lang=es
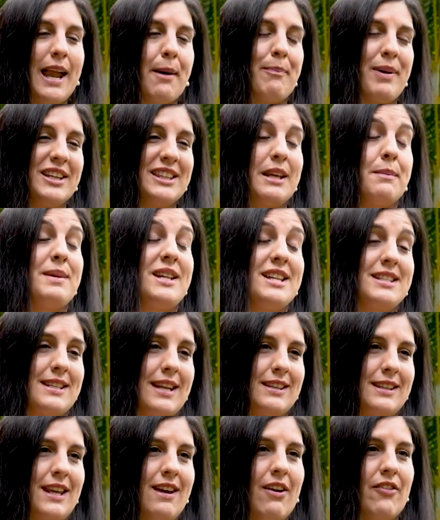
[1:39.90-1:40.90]
la parte
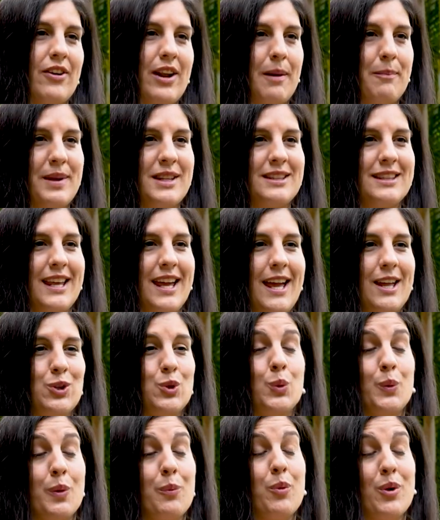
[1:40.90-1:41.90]
administrativa. Realmente
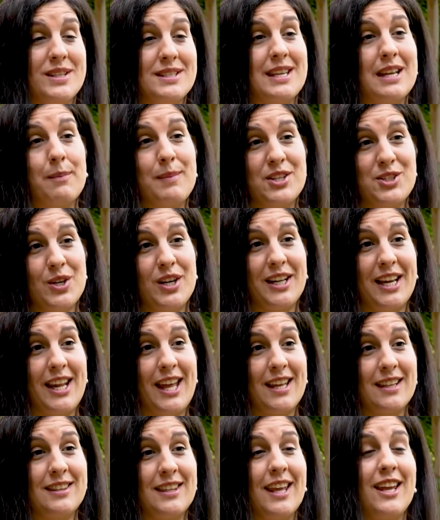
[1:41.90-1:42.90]
tuve un buen servicio al
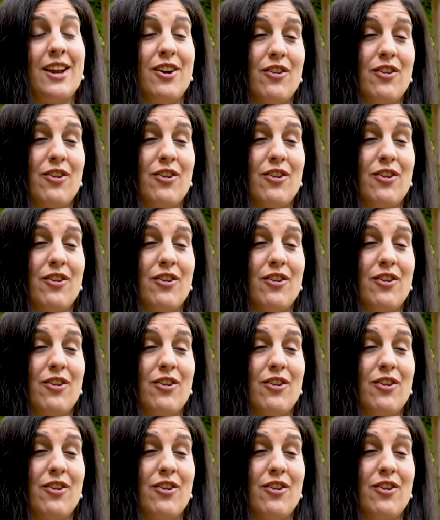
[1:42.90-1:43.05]
cliente